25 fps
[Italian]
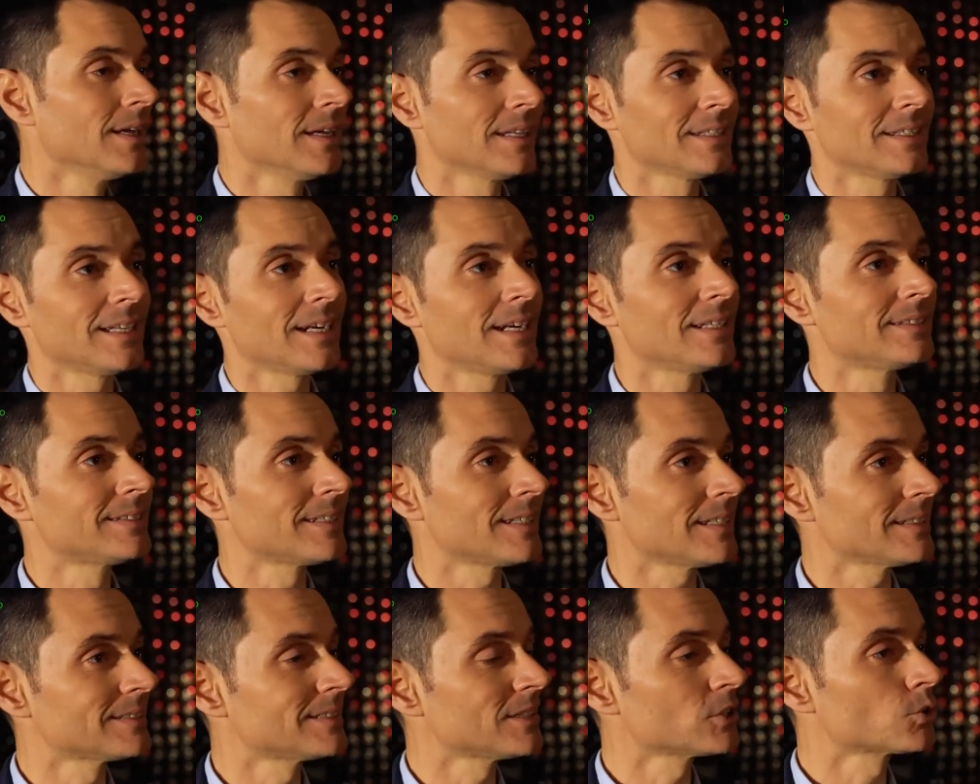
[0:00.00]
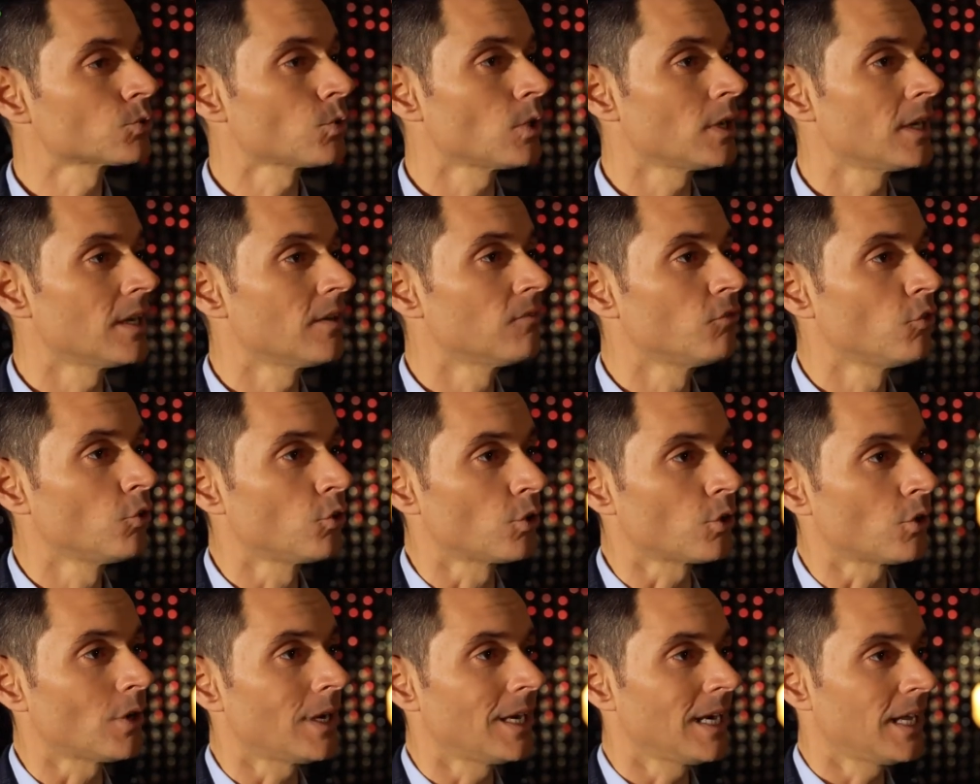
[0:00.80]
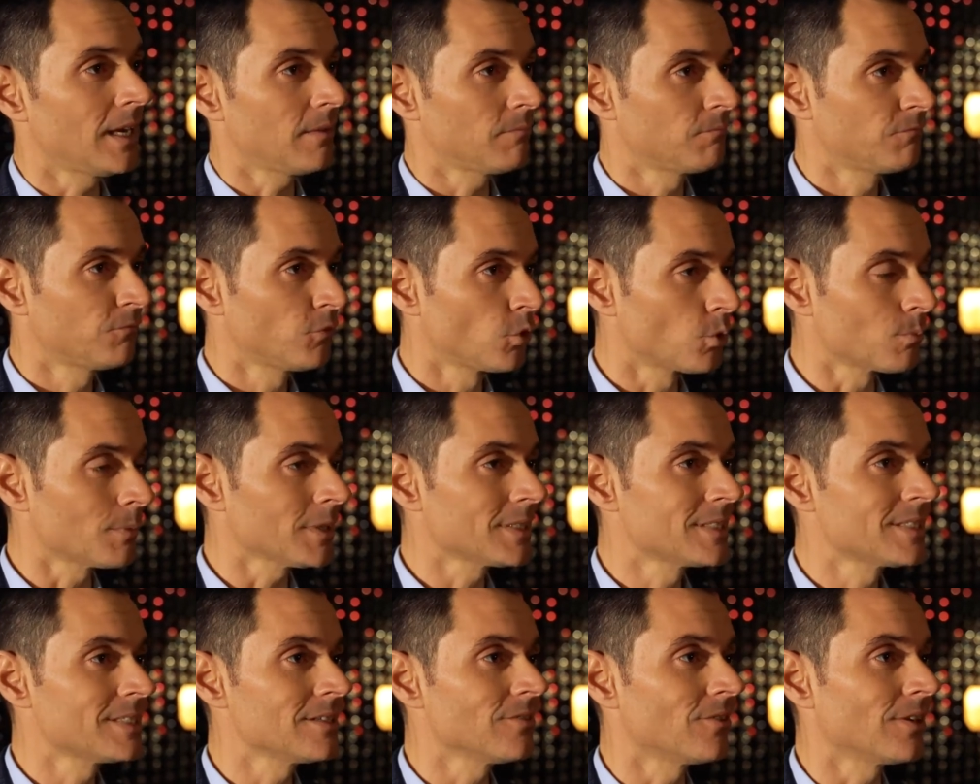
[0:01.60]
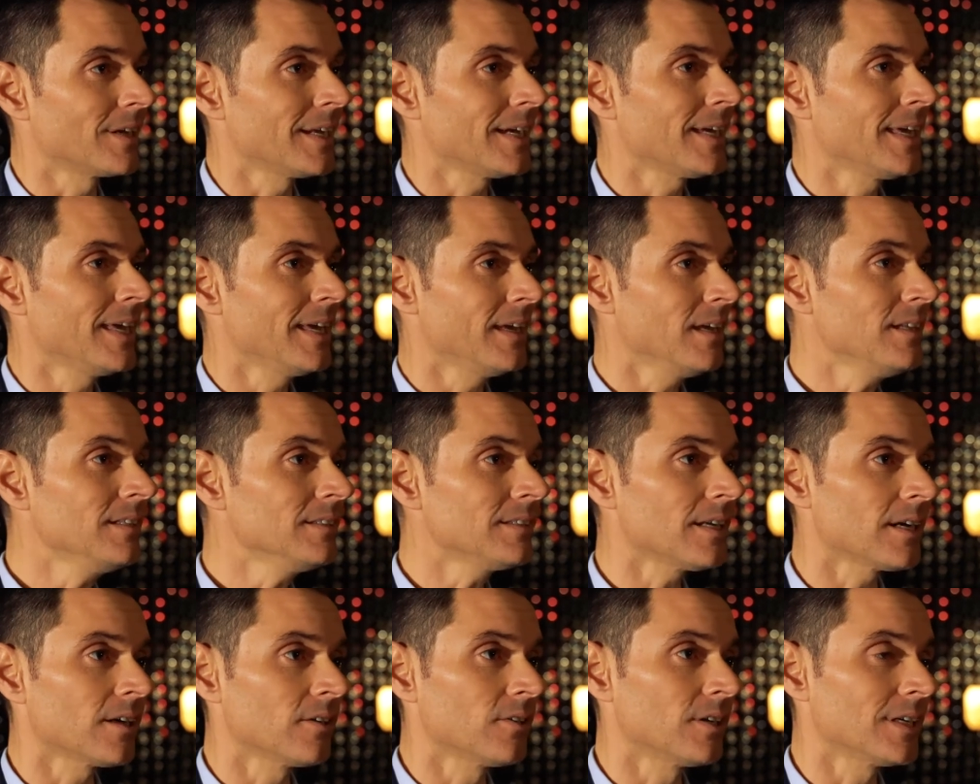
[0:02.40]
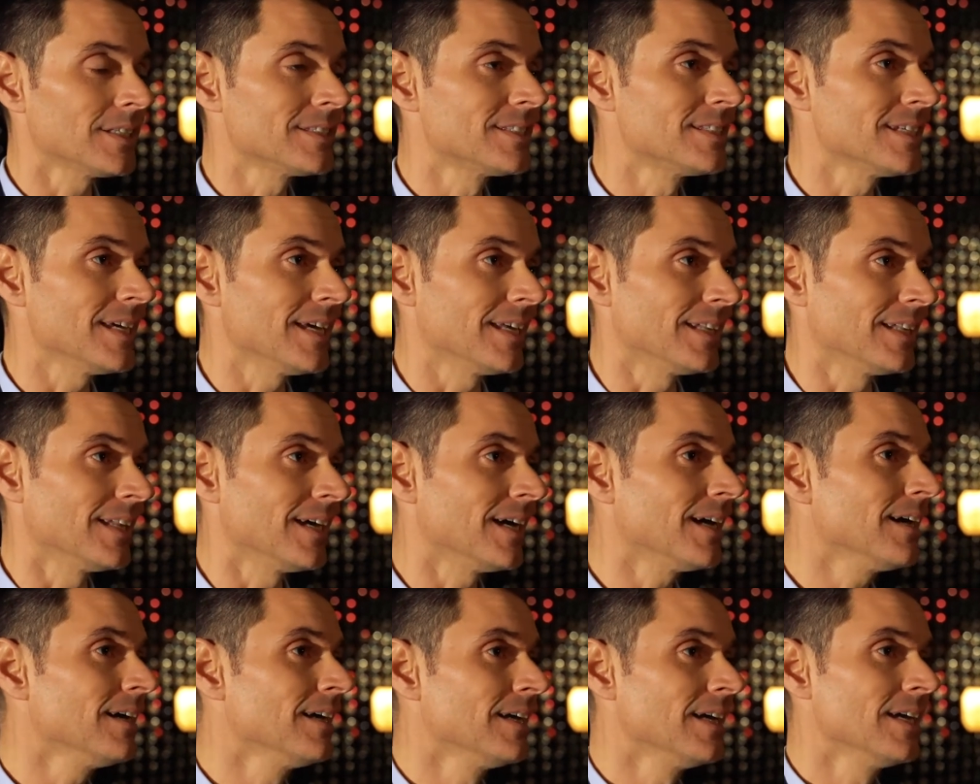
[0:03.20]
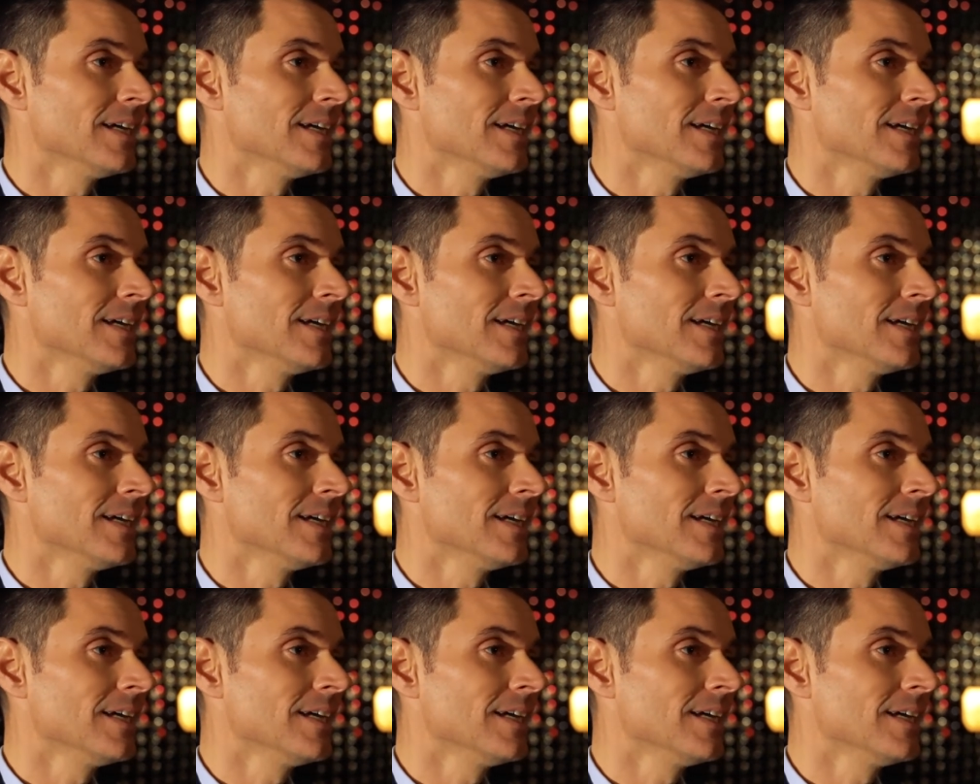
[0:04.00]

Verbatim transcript: dall'alternanza scuola-lavoro alla formazione, che entrano in azienda,